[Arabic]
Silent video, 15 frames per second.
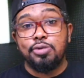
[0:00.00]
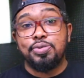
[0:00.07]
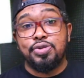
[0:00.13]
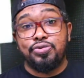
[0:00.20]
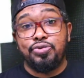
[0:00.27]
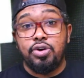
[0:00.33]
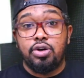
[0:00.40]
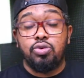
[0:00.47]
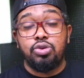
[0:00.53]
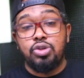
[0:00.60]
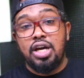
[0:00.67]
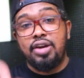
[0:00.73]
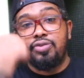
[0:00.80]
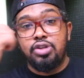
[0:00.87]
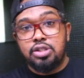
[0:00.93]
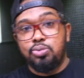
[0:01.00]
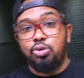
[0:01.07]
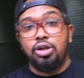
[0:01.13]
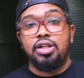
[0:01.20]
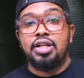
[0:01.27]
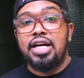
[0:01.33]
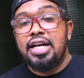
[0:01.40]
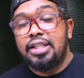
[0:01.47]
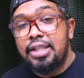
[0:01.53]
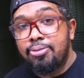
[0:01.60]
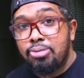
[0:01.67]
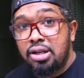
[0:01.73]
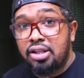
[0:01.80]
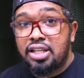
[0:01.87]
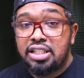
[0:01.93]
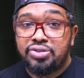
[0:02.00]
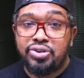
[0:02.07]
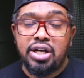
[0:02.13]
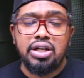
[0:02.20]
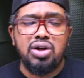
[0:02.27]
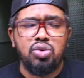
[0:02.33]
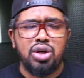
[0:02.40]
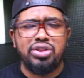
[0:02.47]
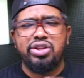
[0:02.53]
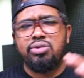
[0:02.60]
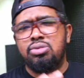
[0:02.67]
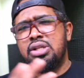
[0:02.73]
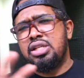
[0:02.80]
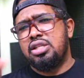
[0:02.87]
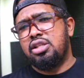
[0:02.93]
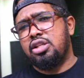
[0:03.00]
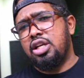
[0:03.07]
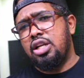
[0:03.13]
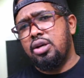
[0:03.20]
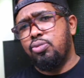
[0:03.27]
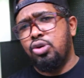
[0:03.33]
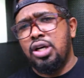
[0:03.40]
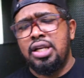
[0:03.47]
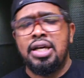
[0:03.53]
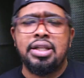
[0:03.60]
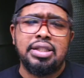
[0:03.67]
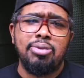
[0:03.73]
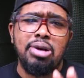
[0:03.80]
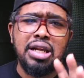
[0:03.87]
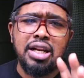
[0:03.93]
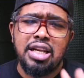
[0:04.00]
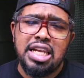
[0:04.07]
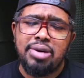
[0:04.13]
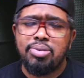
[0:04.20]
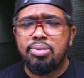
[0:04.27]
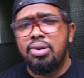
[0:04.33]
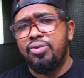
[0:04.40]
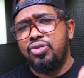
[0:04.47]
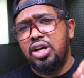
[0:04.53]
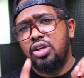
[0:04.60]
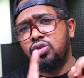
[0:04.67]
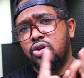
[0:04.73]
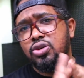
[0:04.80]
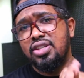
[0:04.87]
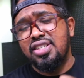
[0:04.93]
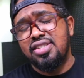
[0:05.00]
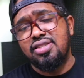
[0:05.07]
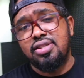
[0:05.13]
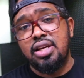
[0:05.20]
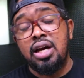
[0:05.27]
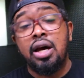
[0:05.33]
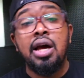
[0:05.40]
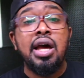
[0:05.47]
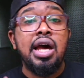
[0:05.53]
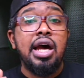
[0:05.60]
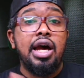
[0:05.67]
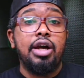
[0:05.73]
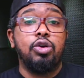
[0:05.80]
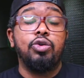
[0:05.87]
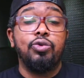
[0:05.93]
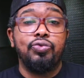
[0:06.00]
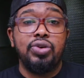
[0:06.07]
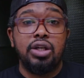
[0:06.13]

اوبس 4 وانتم عارف الاسبوع اللي راح تم الكشف عنه وكثير من الناس تكلموا عليها طبعا اللعبه ما فيها طور قصه حيكون